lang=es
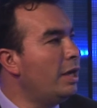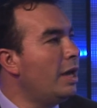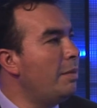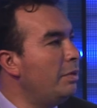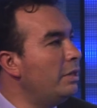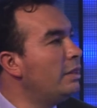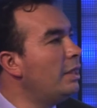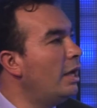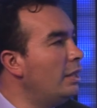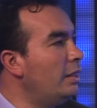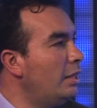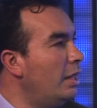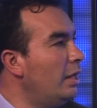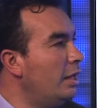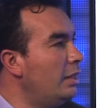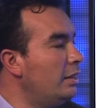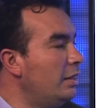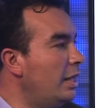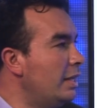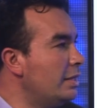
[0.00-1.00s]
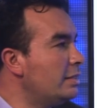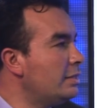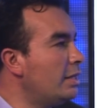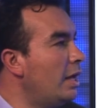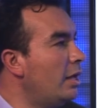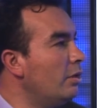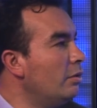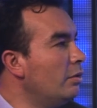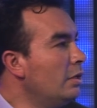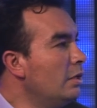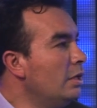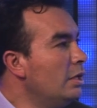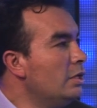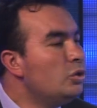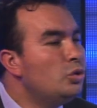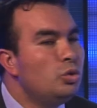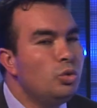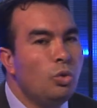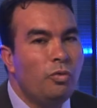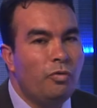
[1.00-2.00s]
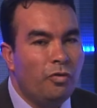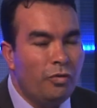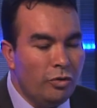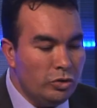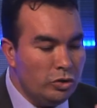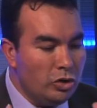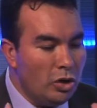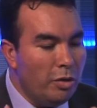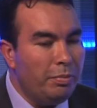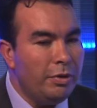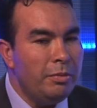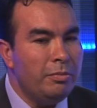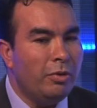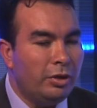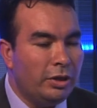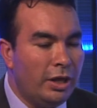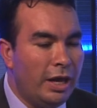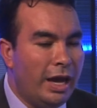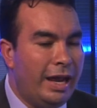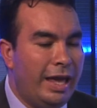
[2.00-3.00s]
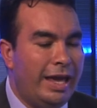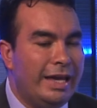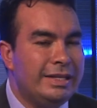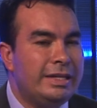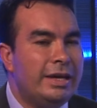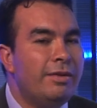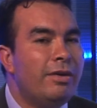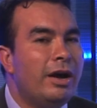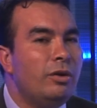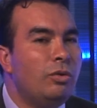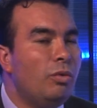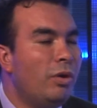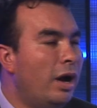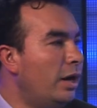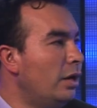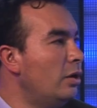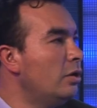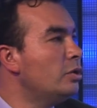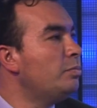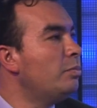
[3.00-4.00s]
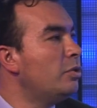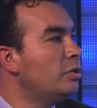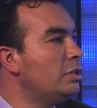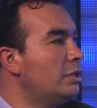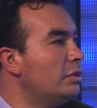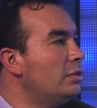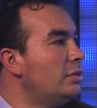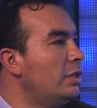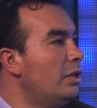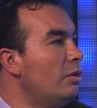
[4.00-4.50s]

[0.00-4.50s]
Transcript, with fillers: capital del Estado. Su función primordial es evaluar los procesos de